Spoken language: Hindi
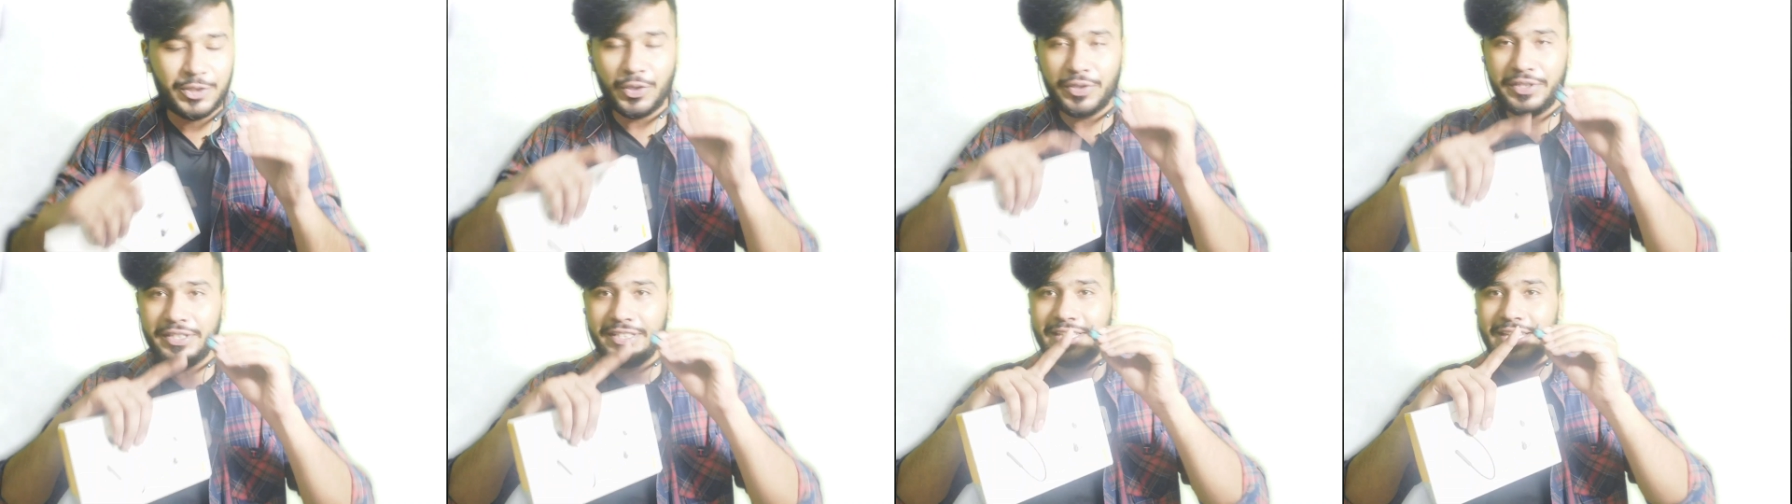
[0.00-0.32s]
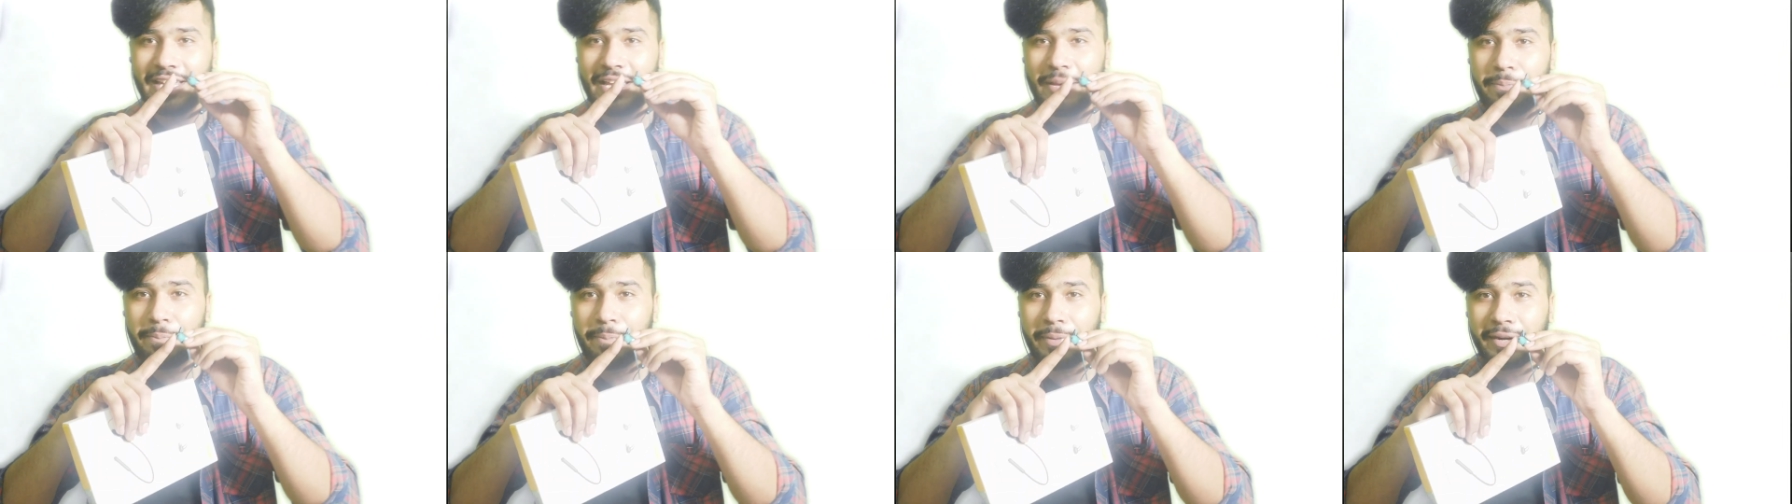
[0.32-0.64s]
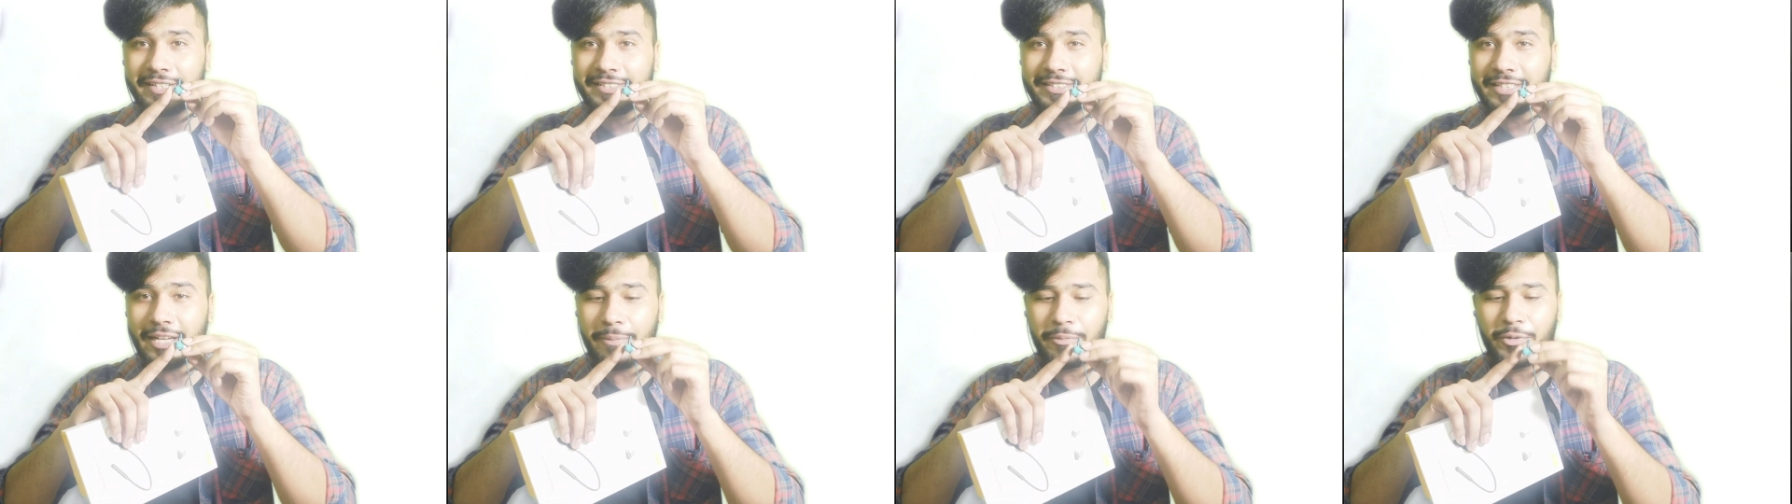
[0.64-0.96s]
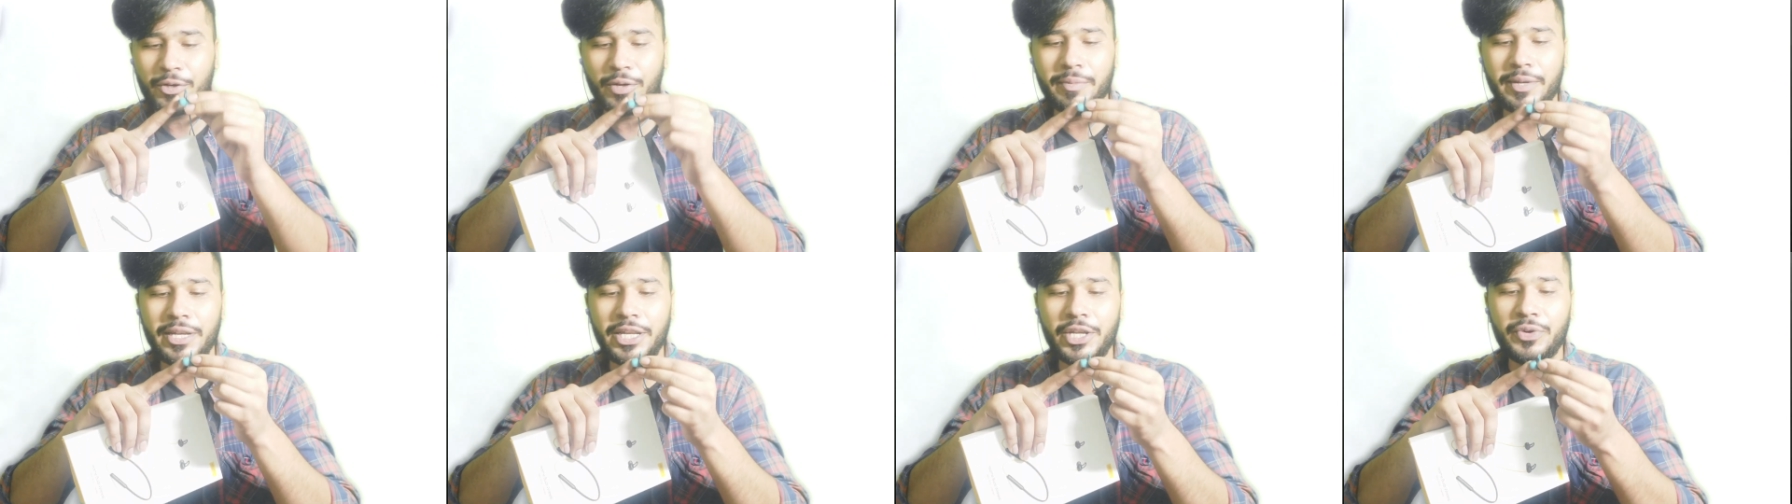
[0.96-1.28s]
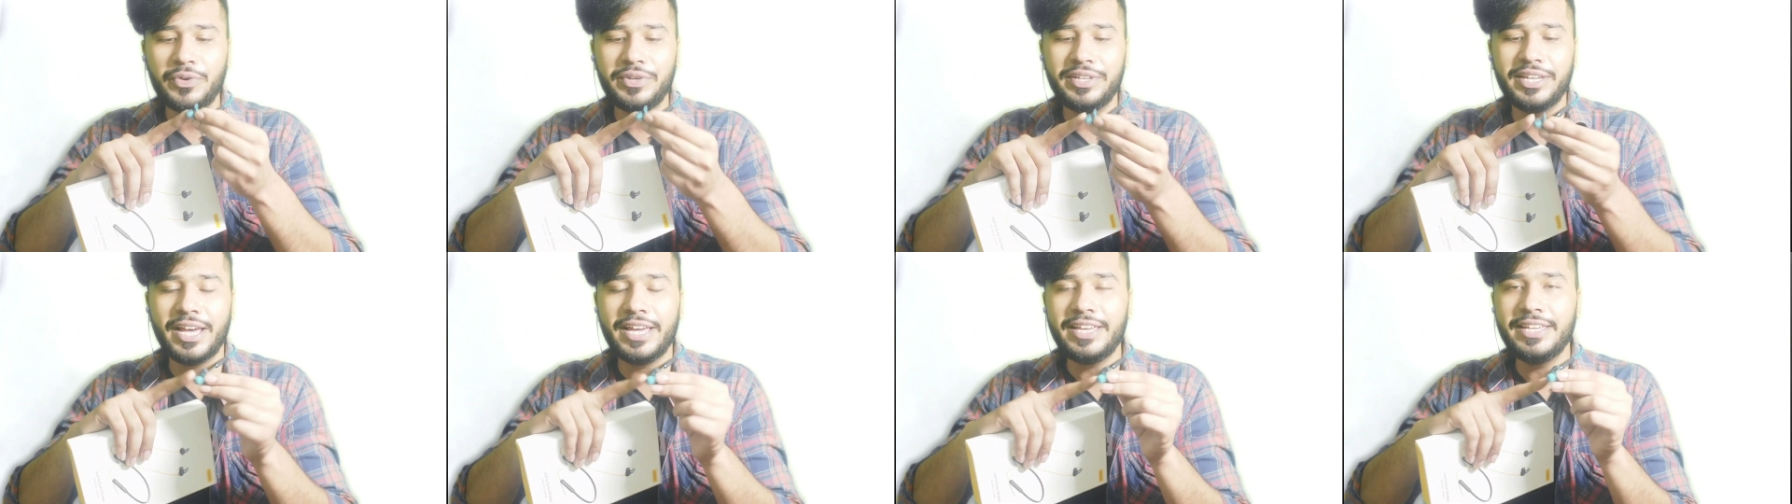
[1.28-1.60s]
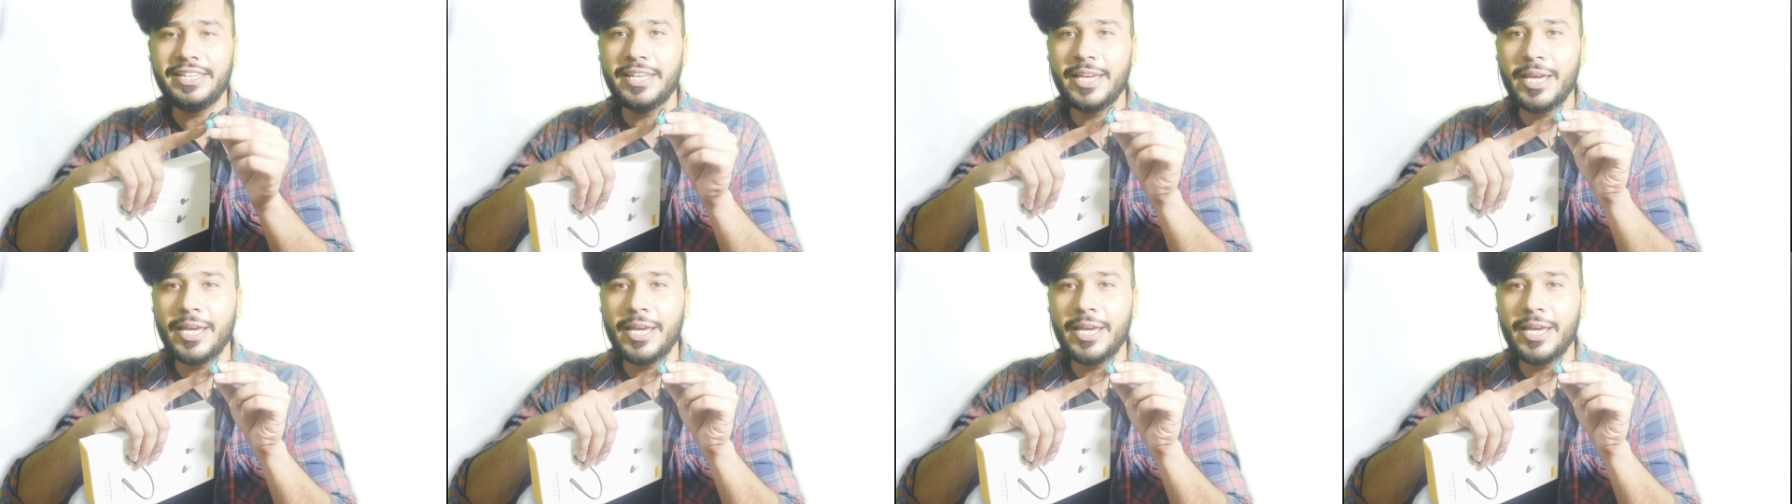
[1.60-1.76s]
जो ये बर्ड्स आपको मिली हुई है